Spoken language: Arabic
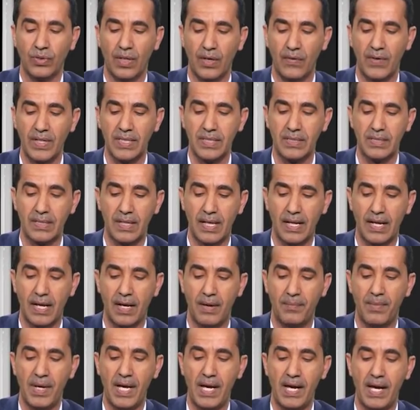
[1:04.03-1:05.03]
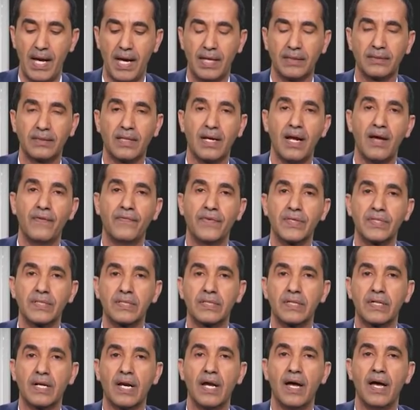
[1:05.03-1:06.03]
توصل مع أطراف
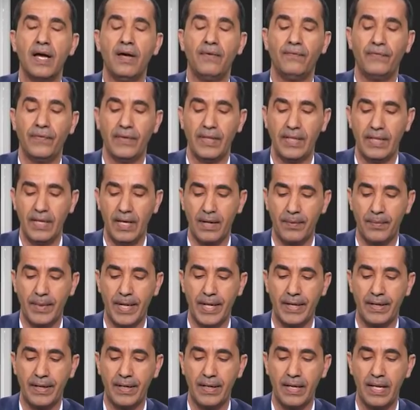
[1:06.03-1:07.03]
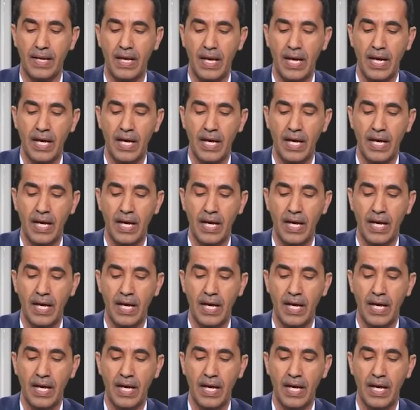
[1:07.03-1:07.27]
الصراع في اليمن